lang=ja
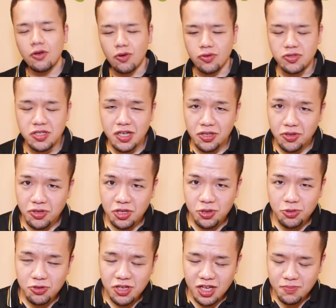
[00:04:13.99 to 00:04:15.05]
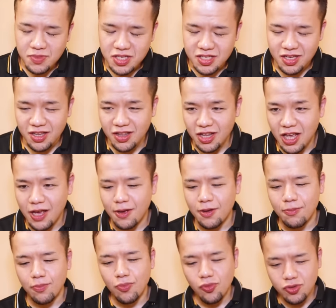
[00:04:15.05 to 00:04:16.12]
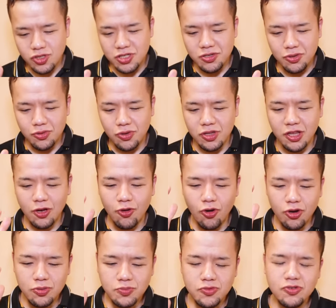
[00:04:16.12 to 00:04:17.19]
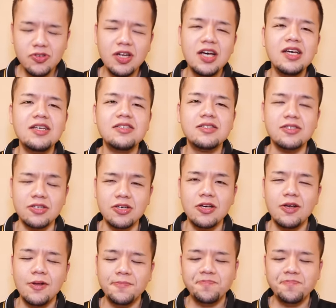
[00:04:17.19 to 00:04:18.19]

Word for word: こちらのリトルヤミーさんね、もちろんこういったオムライス、